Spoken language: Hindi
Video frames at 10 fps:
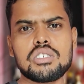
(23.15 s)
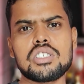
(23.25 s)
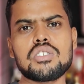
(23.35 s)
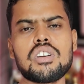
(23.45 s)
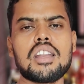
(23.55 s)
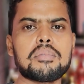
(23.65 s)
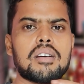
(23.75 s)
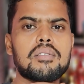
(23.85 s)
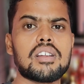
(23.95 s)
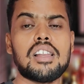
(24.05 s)
स्वस्थ होंगे और
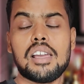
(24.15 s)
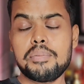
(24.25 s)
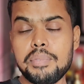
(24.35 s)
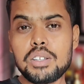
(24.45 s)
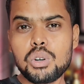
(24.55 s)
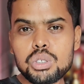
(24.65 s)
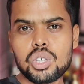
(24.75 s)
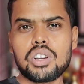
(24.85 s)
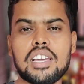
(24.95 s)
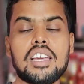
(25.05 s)
अपना अपना लाइफ में खुश
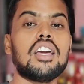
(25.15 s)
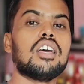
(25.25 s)
होंगे